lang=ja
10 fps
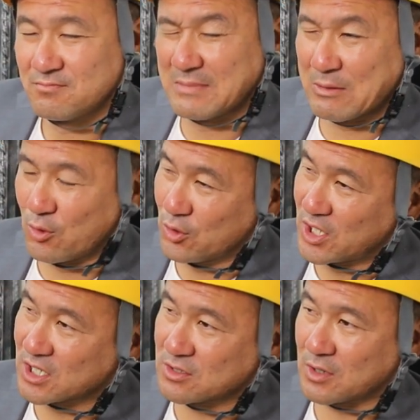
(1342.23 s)
まあこういう
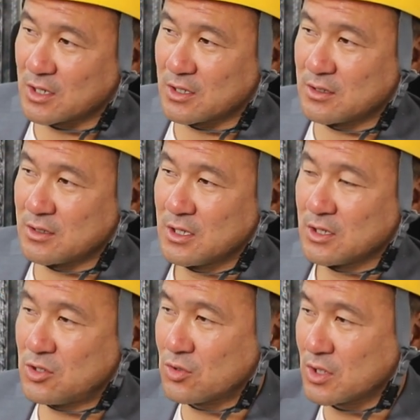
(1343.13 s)
言い方するとあれだ
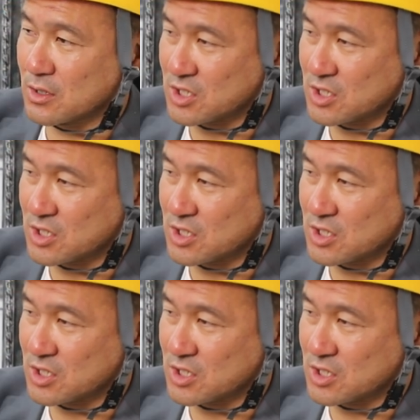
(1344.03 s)
けど究